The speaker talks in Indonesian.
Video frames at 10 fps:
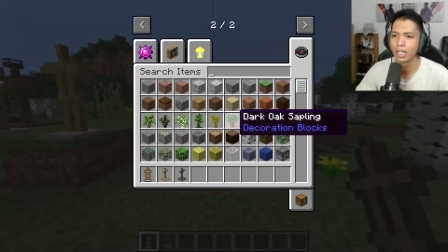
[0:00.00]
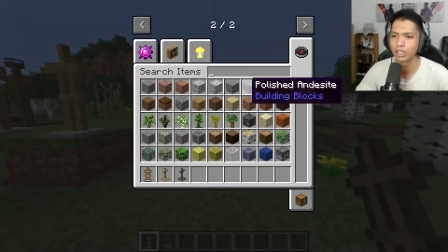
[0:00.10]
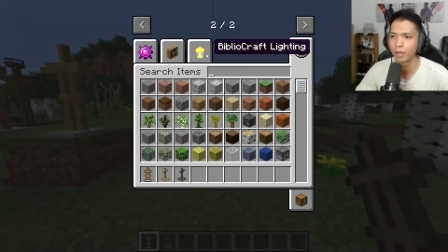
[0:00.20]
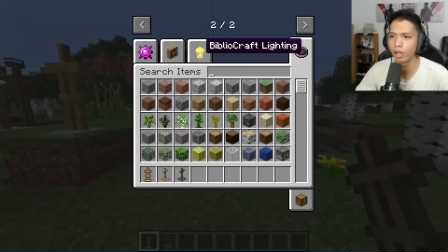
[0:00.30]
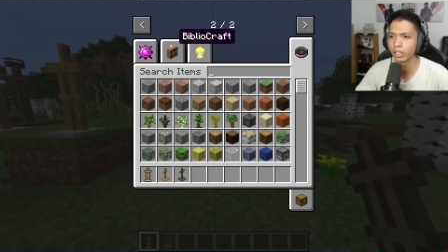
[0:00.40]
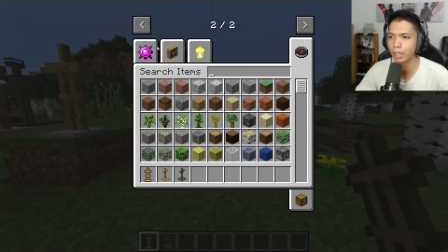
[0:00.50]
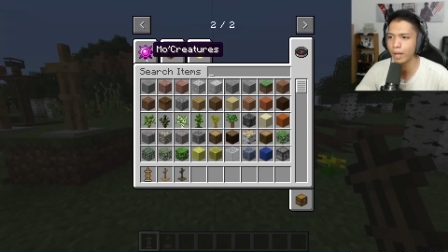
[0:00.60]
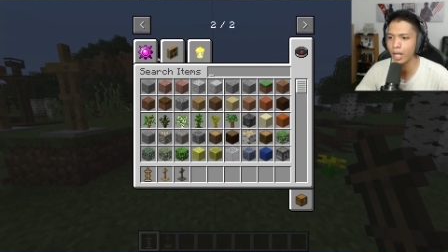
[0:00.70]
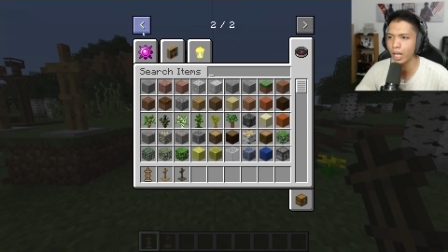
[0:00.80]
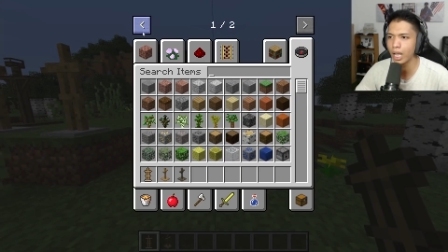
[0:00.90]
Yang coba kalau kita
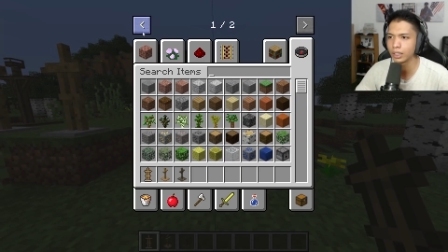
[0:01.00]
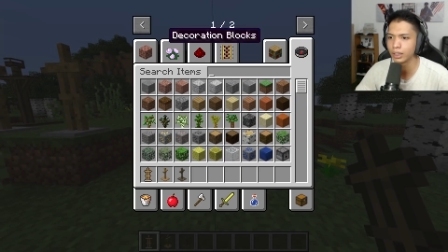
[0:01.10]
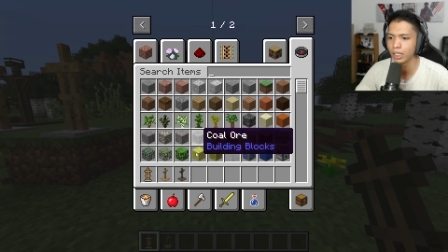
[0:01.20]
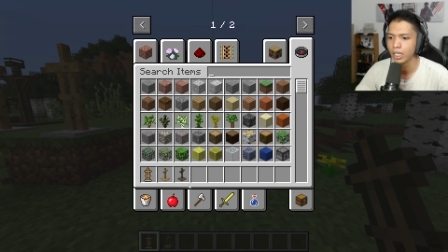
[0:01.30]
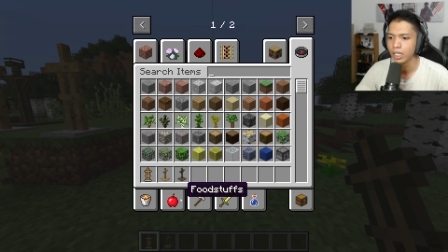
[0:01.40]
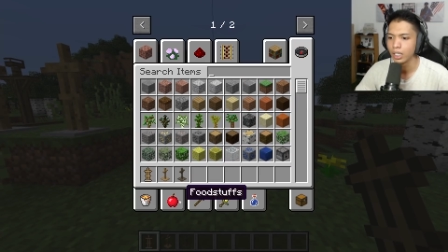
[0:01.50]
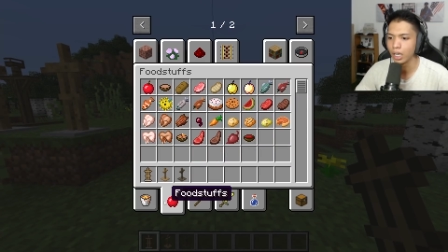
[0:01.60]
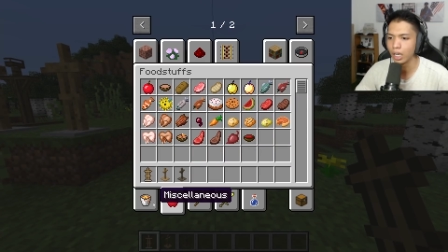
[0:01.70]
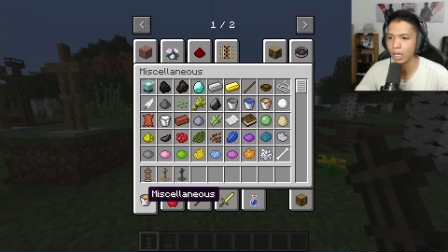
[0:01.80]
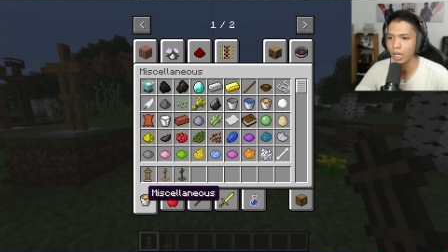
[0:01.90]
bakal kasih
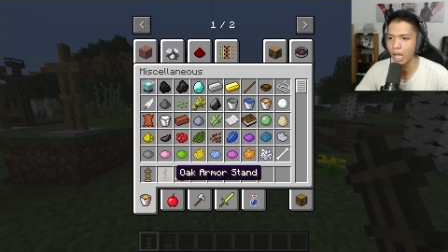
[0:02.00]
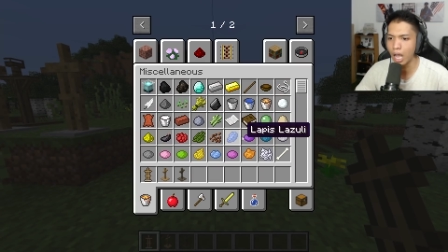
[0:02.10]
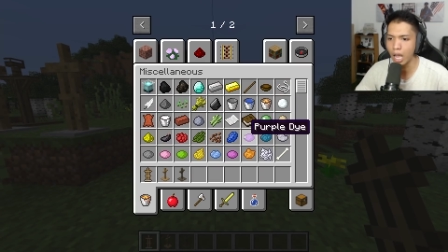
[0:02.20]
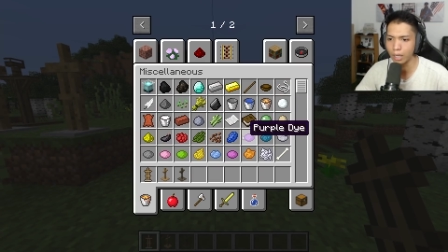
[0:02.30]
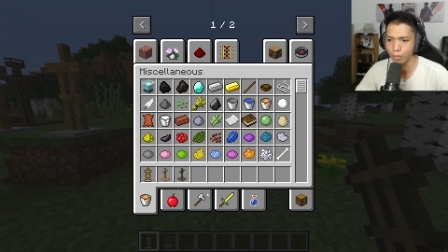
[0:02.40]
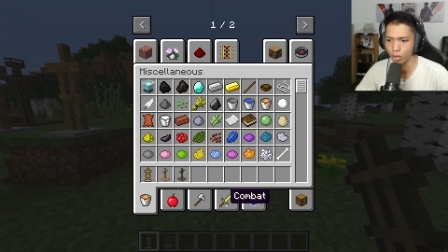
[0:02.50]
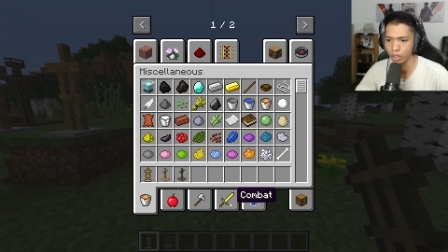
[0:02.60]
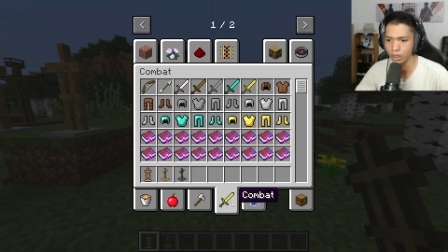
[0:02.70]
uh, armor di